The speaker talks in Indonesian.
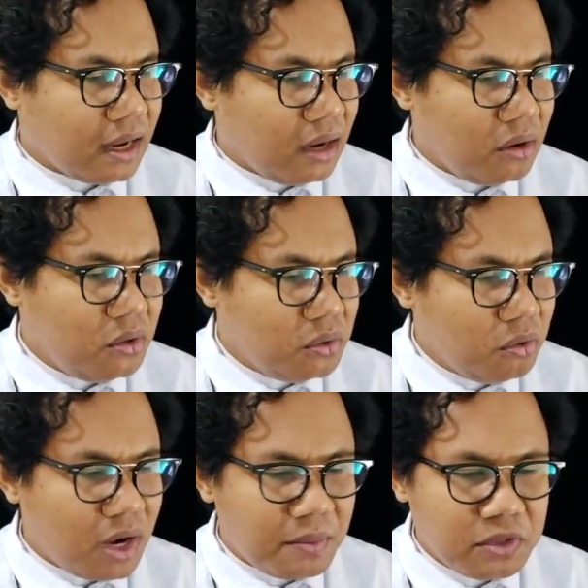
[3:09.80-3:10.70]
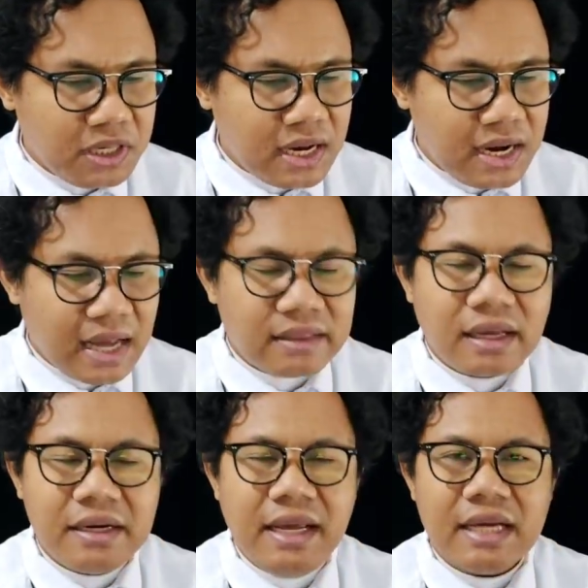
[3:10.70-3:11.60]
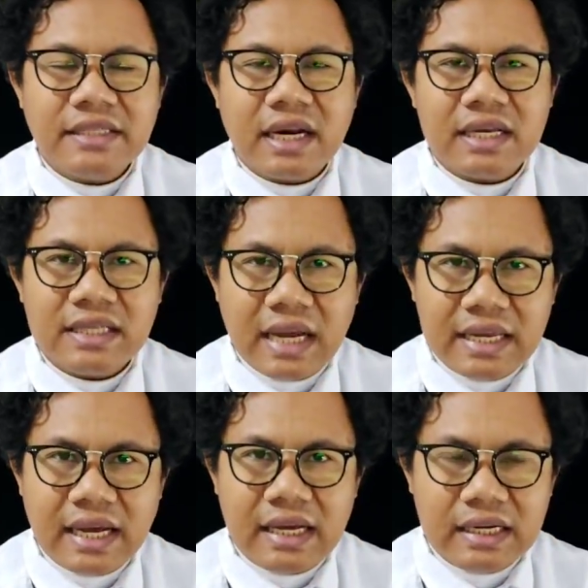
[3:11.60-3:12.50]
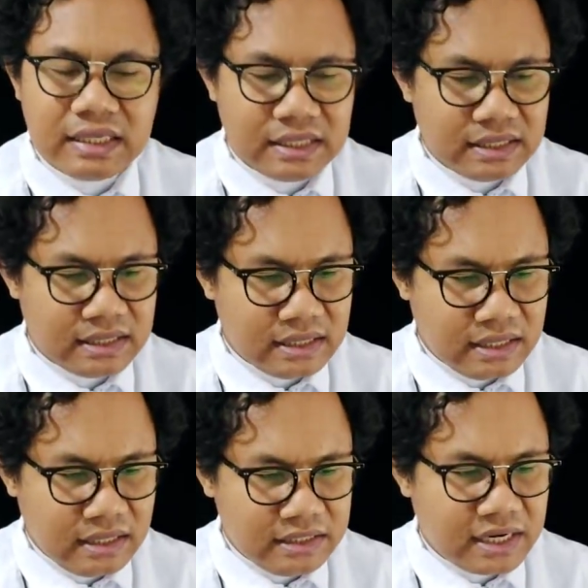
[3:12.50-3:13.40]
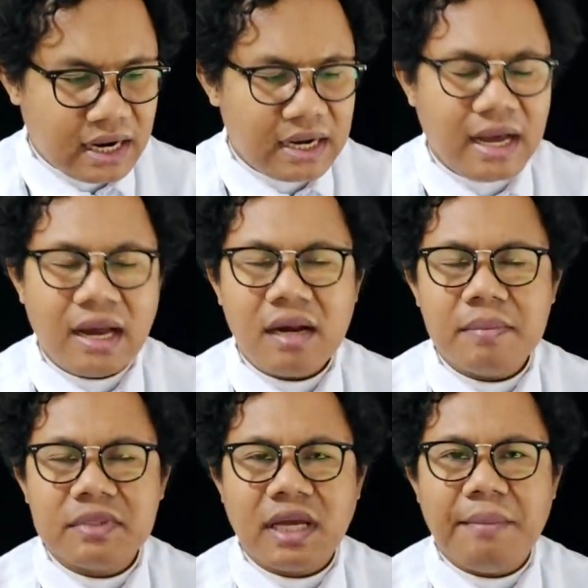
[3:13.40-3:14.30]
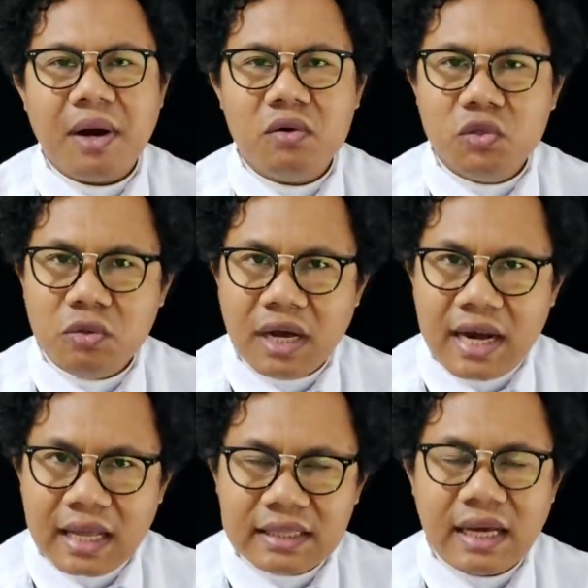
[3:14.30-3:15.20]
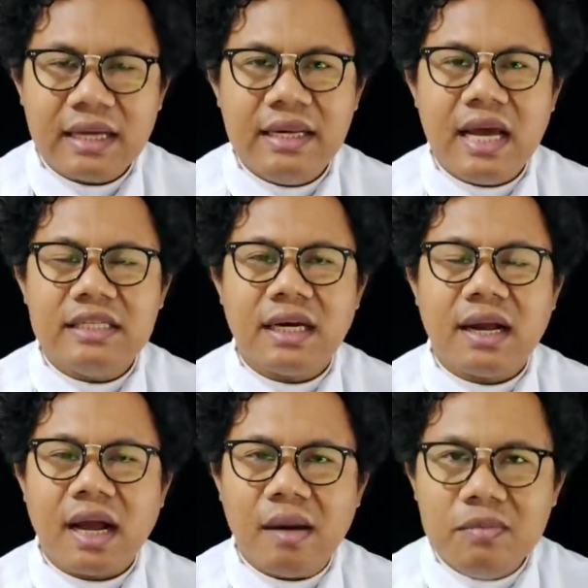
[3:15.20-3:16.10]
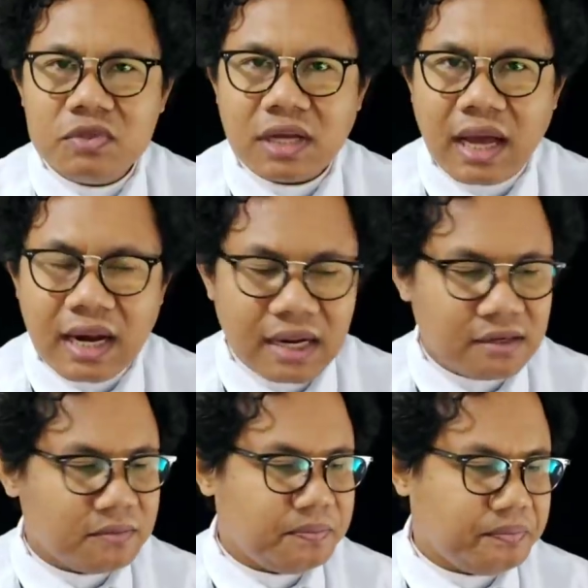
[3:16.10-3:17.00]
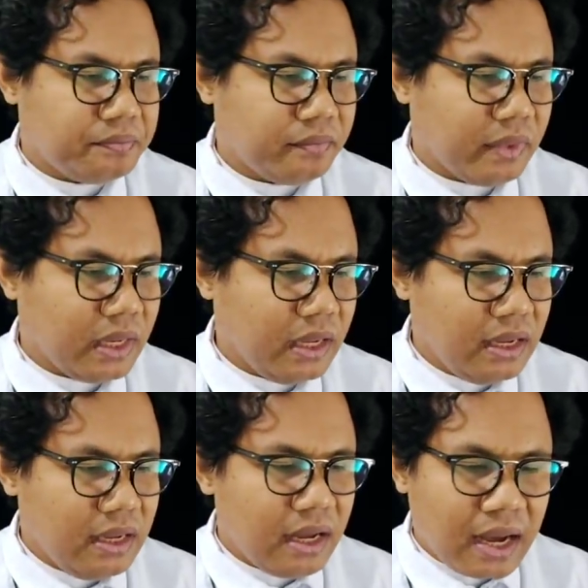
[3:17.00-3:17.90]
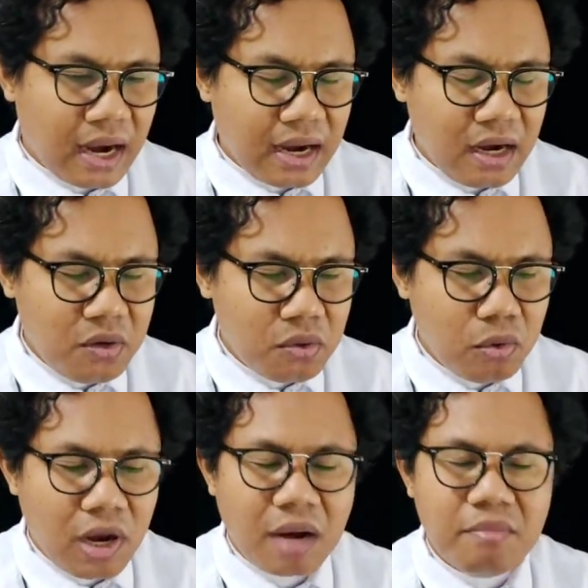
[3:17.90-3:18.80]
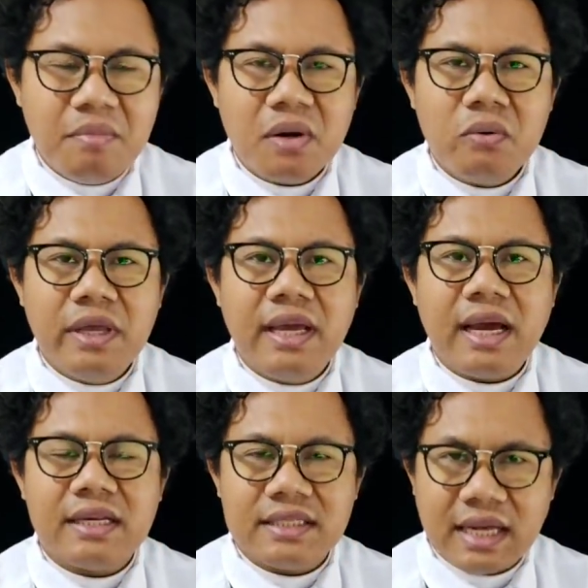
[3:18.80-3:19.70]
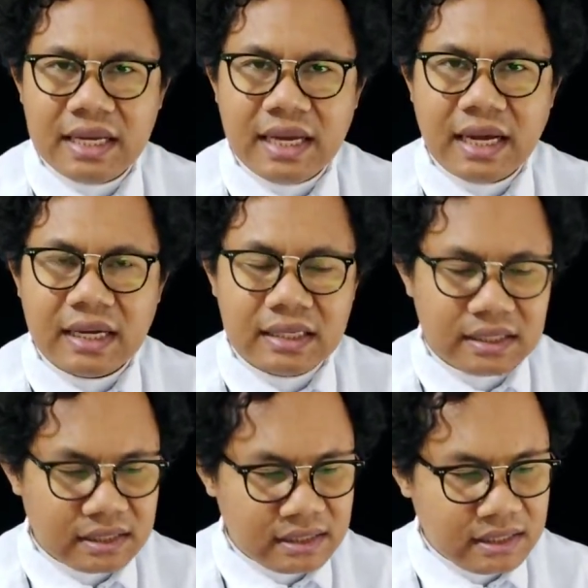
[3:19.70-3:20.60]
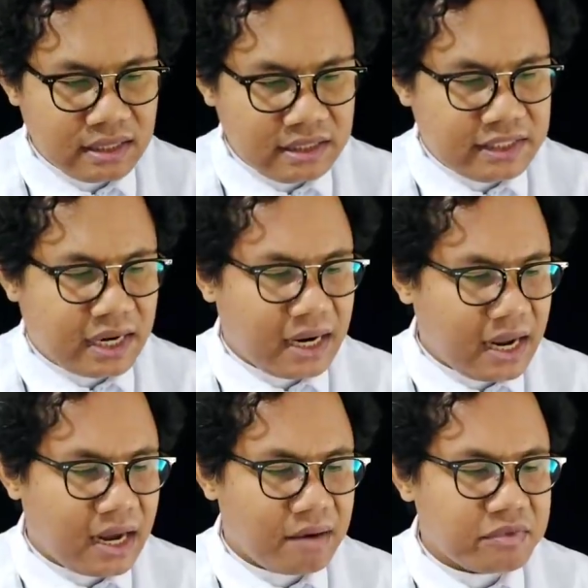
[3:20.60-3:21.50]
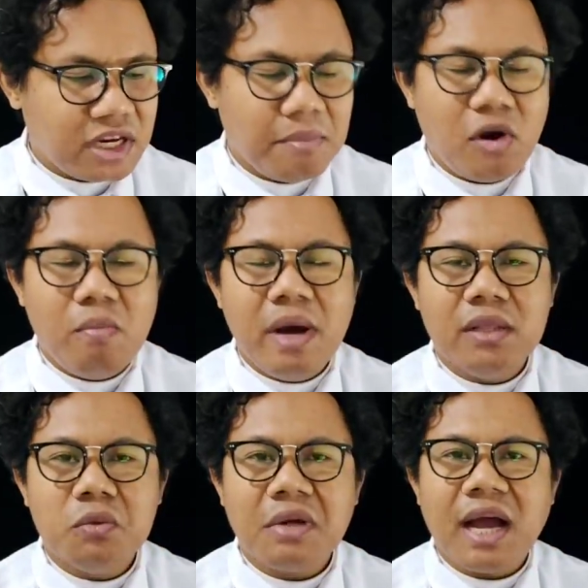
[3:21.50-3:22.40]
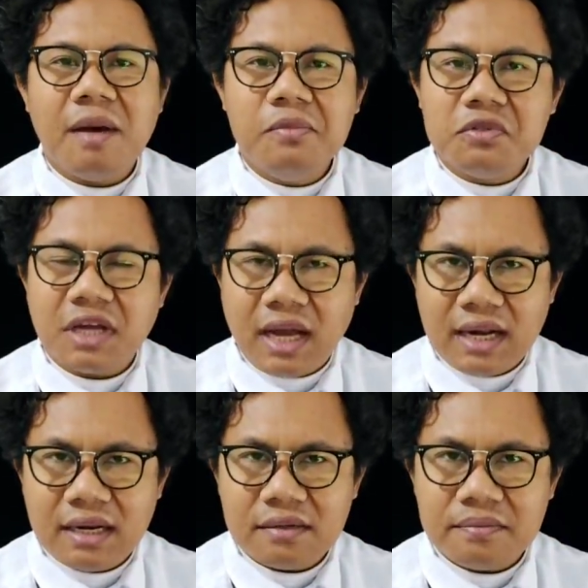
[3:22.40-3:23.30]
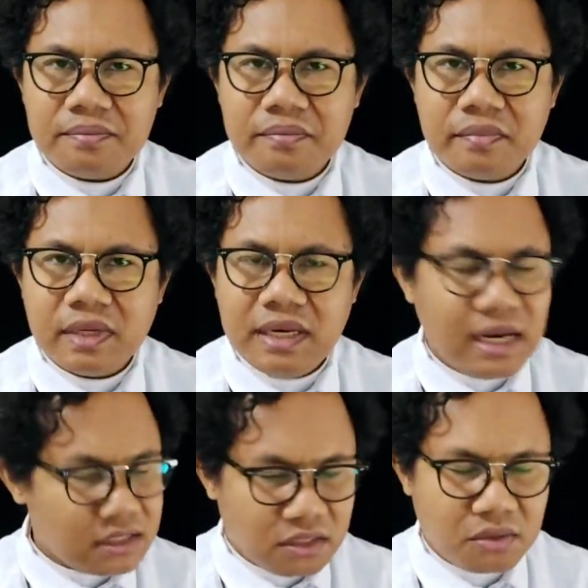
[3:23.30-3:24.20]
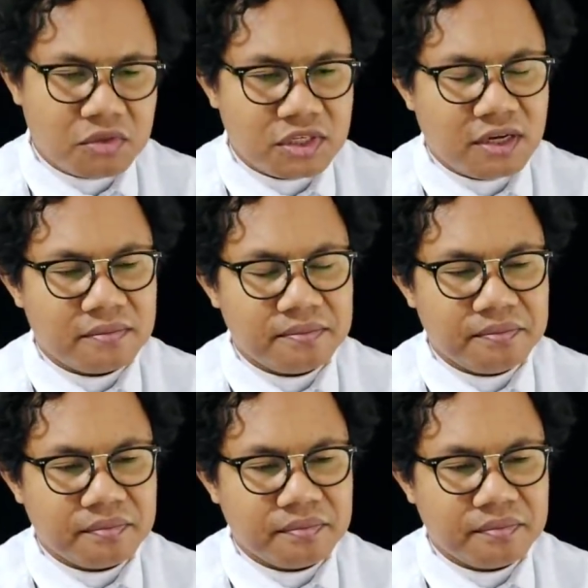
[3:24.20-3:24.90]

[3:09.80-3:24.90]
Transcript: Kalau dulu kamu tidak datang di acara saya, Jangan harap saya mau juga datang di acara kamu sekarang. Karena dulu kamu merugikan saya, jangan harap saya mau bantu kamu sekarang. Dan seterusnya.